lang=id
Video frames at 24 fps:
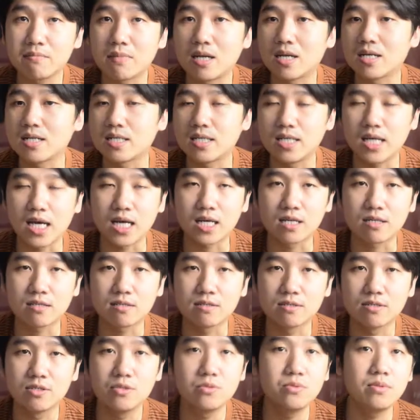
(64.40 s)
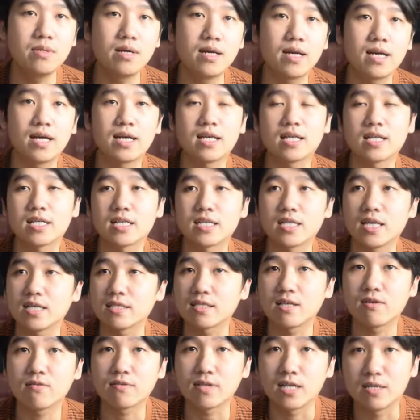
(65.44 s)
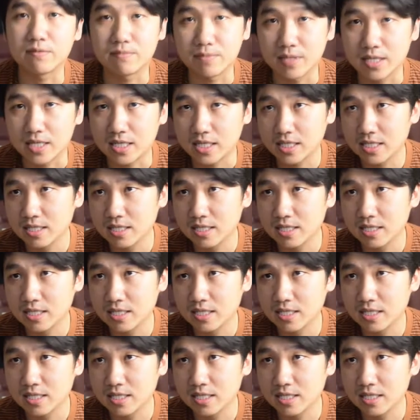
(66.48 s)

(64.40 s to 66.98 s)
meledak dua, gak tahu kenapa.